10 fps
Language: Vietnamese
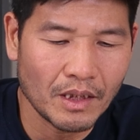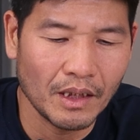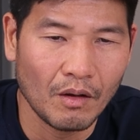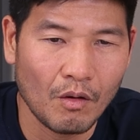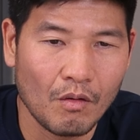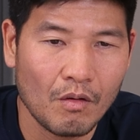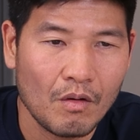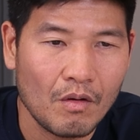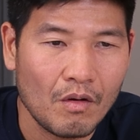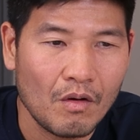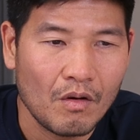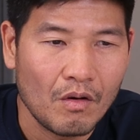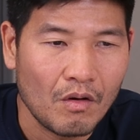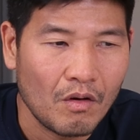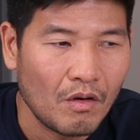rất nhiều
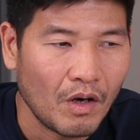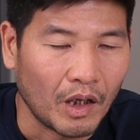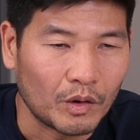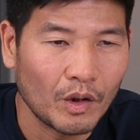ở